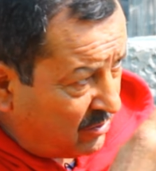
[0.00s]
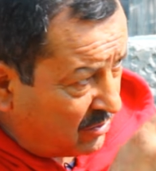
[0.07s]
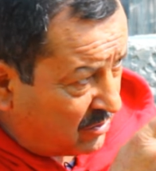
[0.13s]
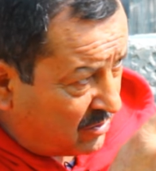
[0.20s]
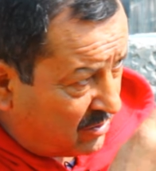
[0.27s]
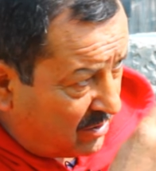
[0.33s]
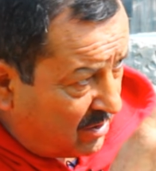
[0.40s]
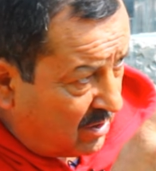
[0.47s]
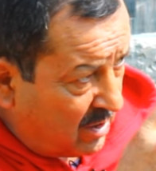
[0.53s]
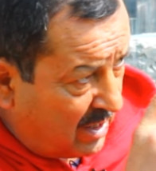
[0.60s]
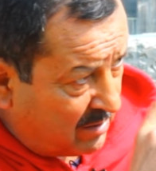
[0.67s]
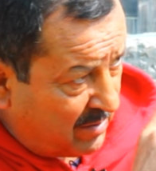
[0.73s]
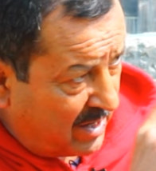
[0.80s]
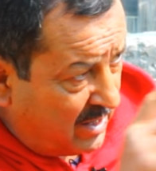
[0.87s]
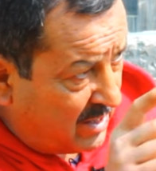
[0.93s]
esos,
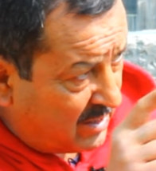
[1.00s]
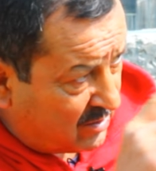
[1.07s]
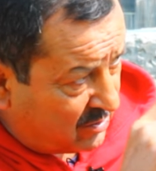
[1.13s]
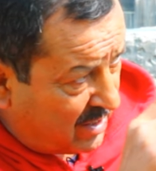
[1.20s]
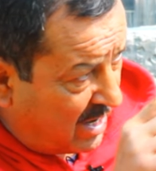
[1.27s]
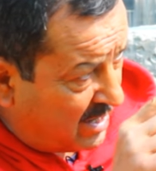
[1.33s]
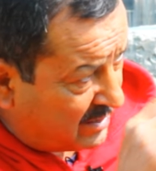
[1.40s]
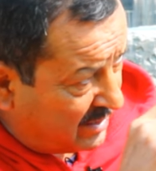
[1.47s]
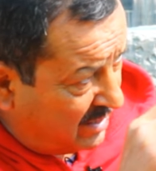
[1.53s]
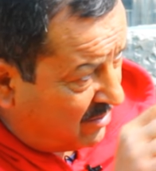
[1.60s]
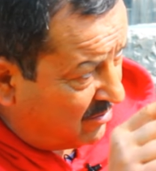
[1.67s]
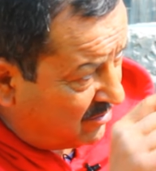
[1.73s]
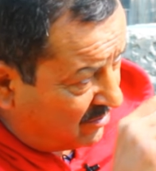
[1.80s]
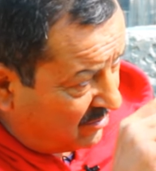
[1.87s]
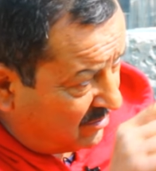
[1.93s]
las mallitas, o sea, así
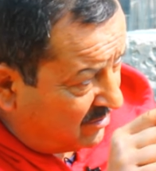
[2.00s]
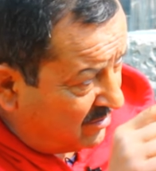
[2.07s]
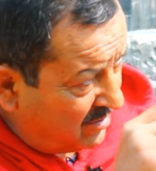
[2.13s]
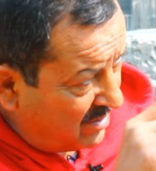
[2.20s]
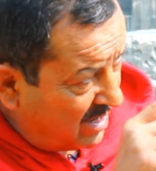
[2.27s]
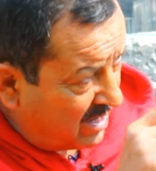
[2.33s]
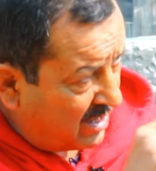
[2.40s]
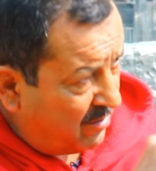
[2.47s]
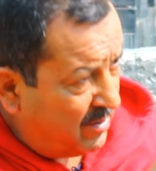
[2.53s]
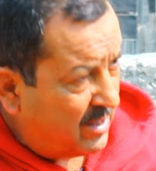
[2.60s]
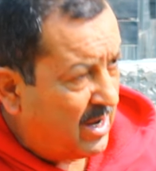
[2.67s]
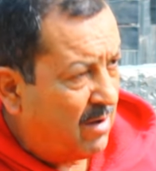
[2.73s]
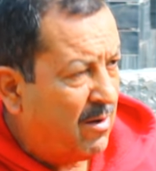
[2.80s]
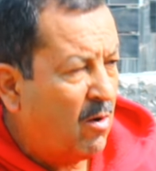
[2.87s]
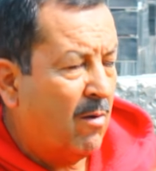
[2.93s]
con
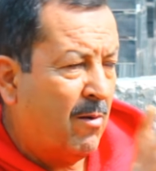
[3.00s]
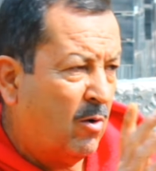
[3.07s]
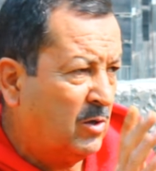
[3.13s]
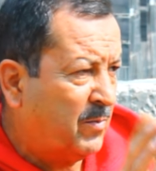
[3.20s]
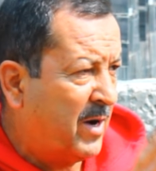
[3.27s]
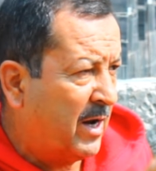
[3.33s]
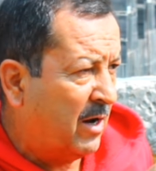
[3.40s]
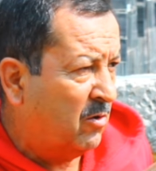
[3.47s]
arribita y abajo. Abajo es para